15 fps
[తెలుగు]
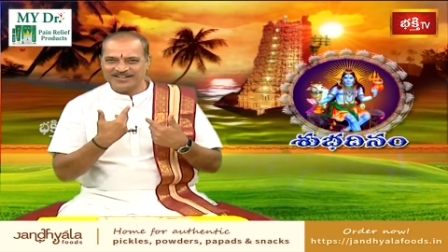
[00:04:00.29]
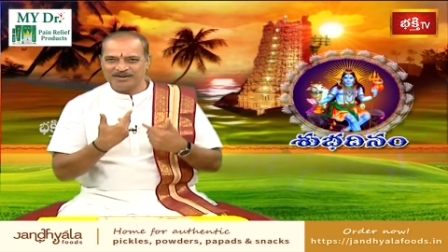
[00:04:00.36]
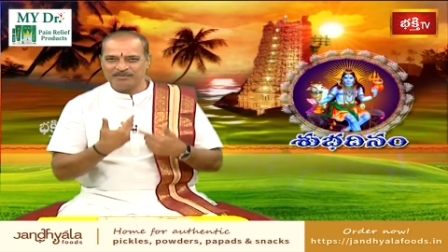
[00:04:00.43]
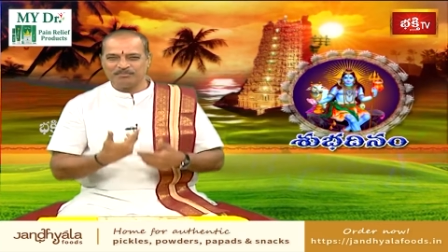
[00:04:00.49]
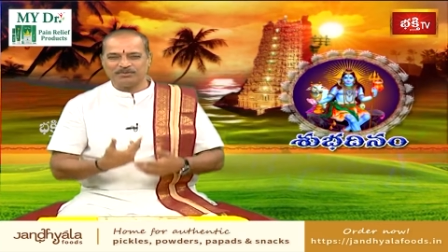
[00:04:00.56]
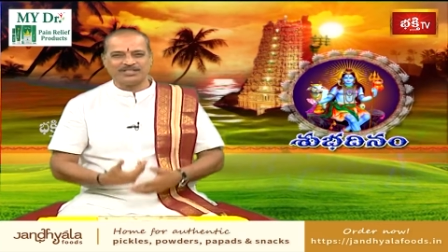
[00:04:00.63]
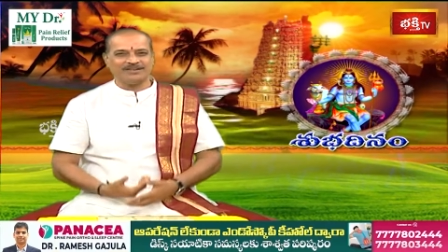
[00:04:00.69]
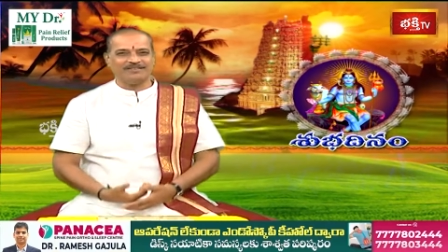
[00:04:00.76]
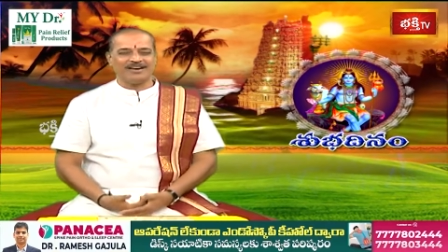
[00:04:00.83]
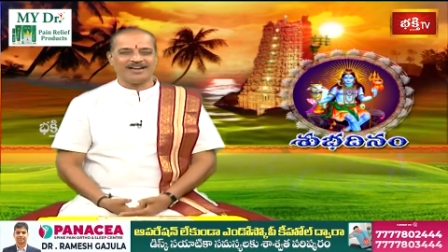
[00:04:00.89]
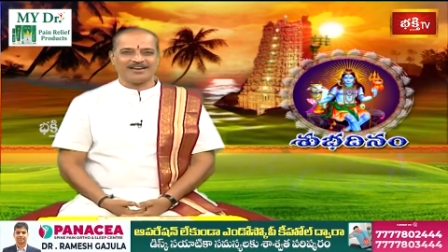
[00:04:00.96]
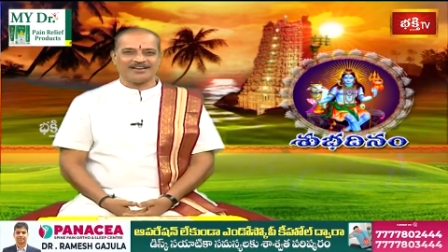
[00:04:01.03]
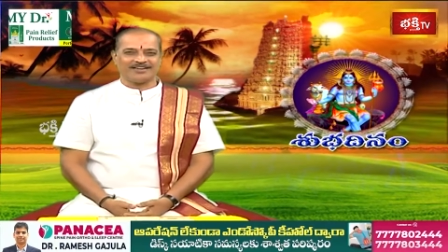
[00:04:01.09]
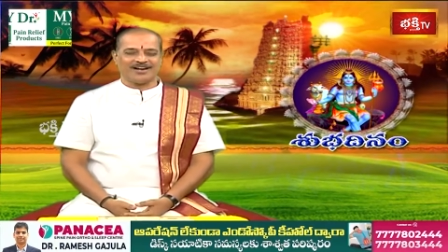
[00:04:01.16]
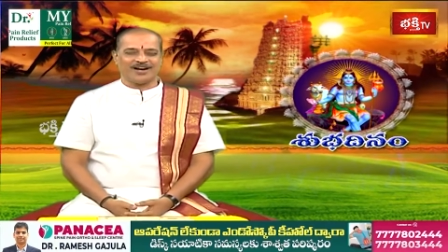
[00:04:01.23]

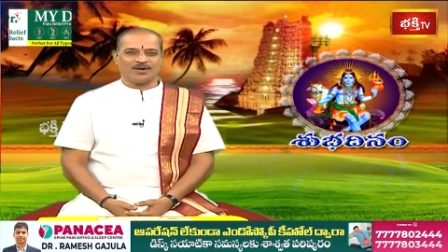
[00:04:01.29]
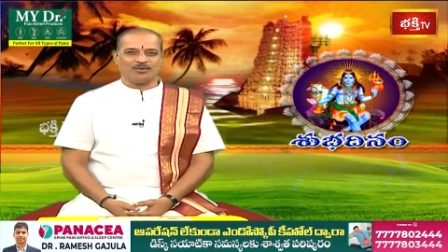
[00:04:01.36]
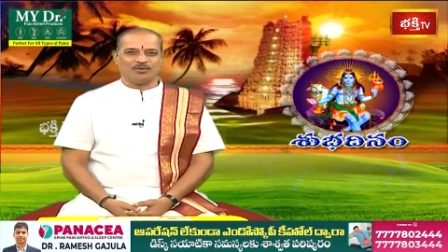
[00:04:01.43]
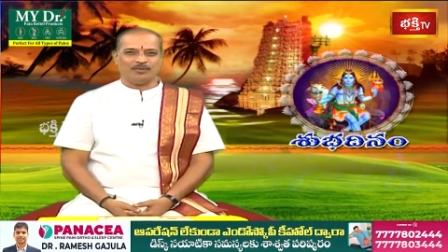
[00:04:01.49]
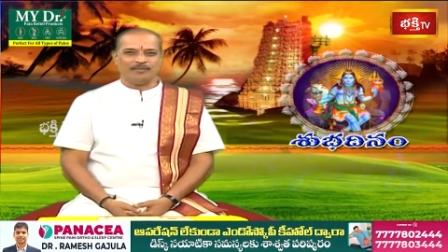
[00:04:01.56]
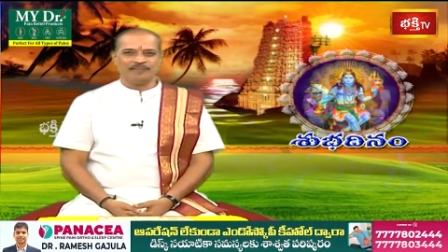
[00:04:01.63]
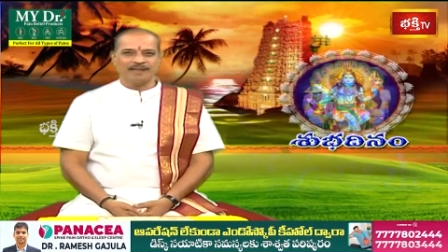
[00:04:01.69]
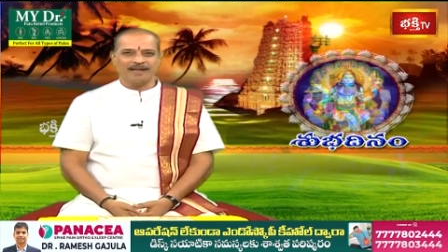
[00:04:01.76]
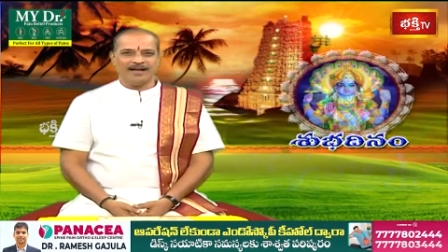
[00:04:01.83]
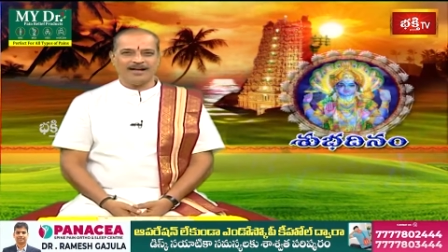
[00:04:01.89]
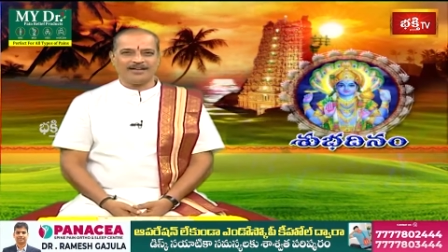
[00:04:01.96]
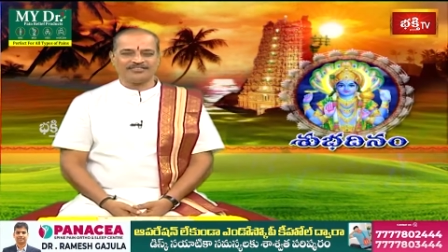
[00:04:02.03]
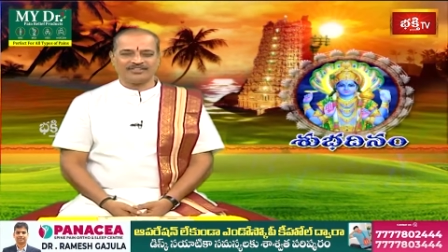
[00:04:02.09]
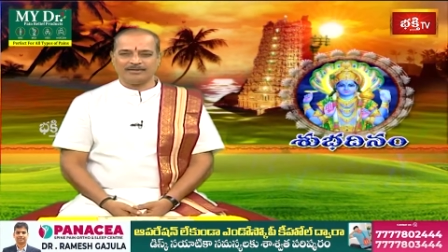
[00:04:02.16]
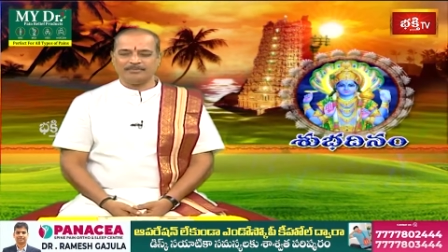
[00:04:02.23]
బుధవారం నాడు ఆ
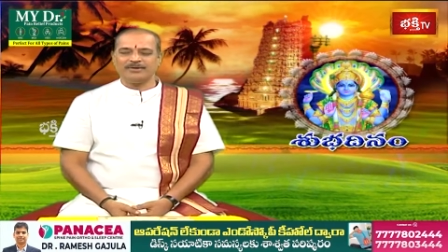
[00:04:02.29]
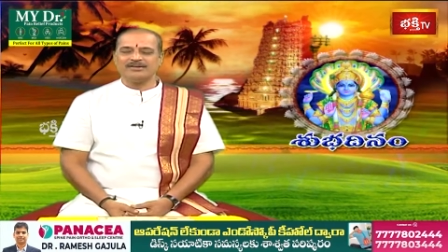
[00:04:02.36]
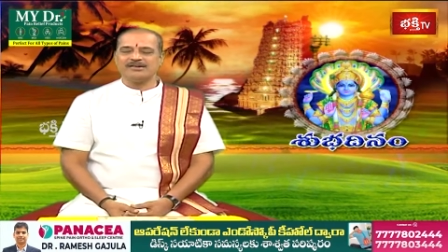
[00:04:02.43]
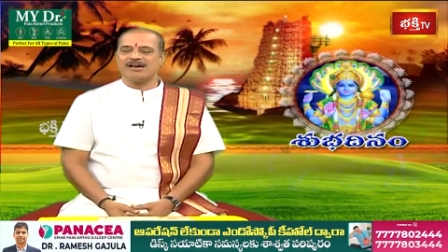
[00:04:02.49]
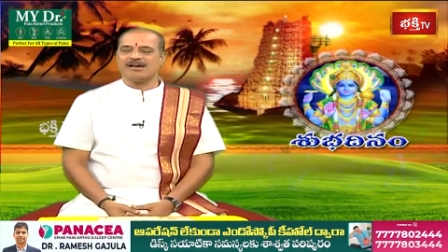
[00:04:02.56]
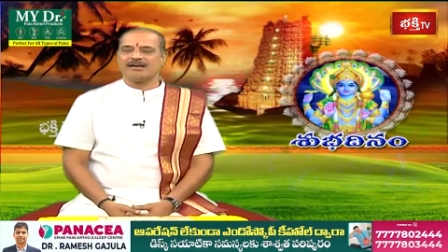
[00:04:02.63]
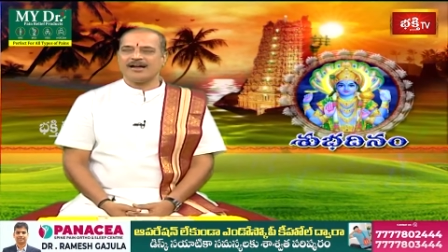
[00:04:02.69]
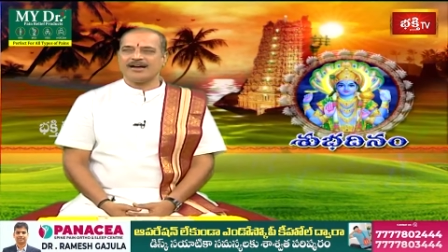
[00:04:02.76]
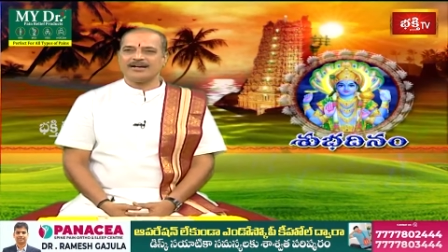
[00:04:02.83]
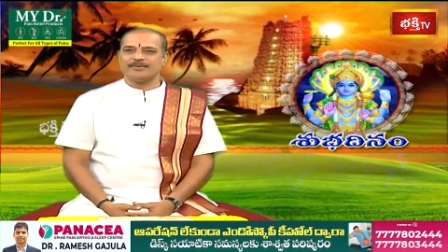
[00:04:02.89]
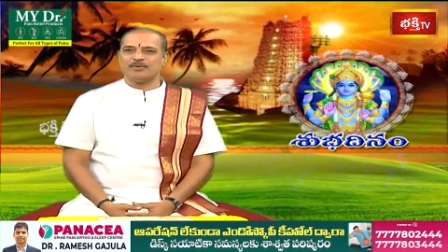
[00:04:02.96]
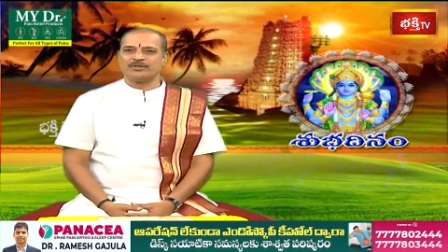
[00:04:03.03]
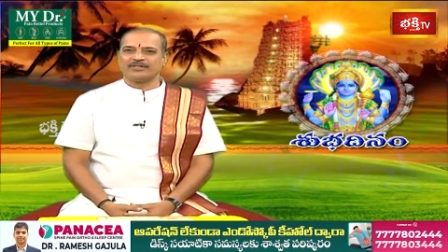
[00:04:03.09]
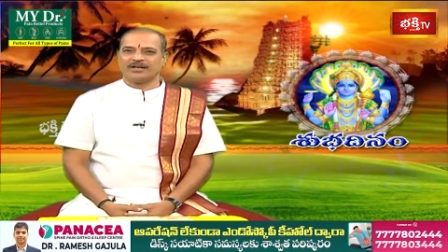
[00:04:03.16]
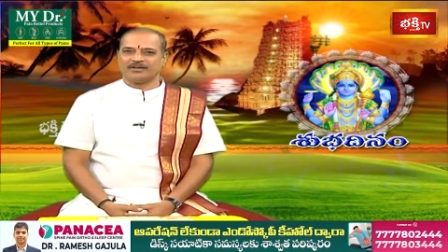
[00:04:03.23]

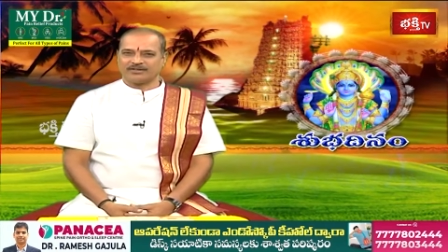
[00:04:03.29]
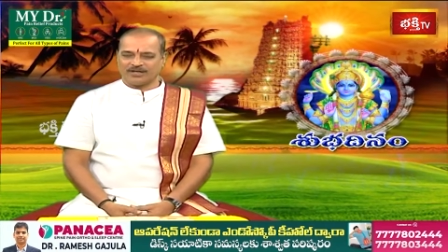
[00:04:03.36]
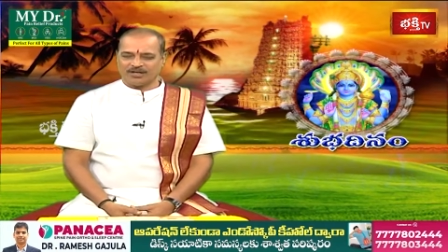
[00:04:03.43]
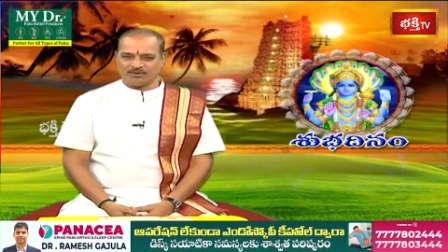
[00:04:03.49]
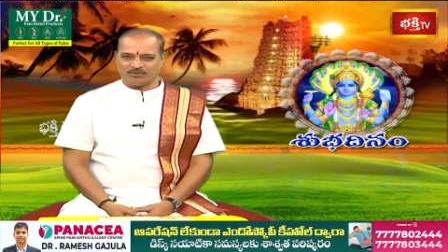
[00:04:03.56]
శ్రీమన్నారాయణమూర్తి అనుగ్రహం